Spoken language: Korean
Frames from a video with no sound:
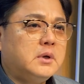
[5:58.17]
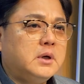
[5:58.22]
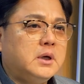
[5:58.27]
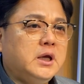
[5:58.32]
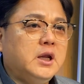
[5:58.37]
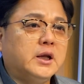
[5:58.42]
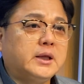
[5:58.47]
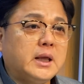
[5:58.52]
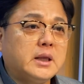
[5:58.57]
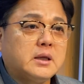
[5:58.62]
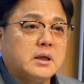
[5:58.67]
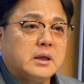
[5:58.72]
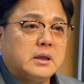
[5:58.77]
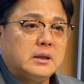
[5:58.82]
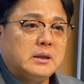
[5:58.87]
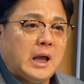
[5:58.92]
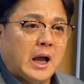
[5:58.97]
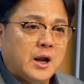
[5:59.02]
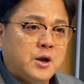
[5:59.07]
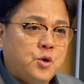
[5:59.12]
이렇게
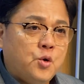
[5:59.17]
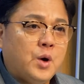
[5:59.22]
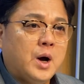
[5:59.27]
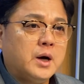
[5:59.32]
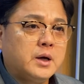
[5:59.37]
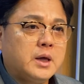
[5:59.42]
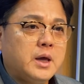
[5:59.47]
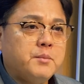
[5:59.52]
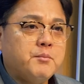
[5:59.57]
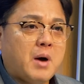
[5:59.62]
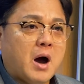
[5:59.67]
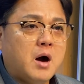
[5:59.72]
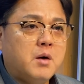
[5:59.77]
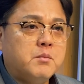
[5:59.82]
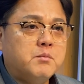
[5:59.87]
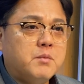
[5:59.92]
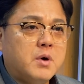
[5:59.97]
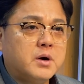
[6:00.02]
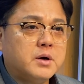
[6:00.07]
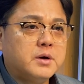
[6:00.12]
단호하게 마음
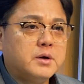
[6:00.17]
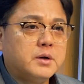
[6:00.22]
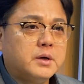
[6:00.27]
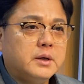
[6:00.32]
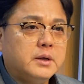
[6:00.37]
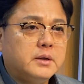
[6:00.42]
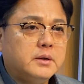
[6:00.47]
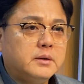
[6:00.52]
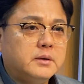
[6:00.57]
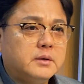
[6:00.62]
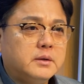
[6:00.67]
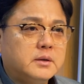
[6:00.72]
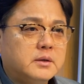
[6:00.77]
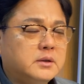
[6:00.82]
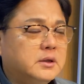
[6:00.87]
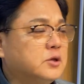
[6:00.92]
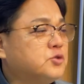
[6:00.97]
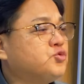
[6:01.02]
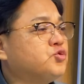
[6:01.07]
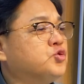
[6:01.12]
먹는 거예요.
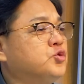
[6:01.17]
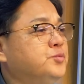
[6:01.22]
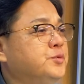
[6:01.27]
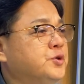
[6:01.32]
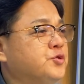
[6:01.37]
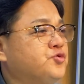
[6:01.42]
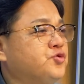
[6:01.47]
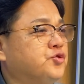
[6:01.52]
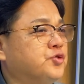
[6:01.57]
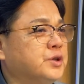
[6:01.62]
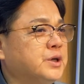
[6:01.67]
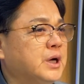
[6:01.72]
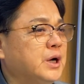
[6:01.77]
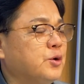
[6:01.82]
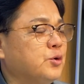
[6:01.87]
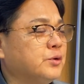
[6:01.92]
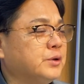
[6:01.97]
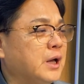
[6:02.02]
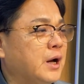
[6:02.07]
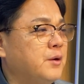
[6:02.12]
근데 죽으면
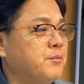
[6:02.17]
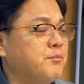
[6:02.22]
죽으리라고 다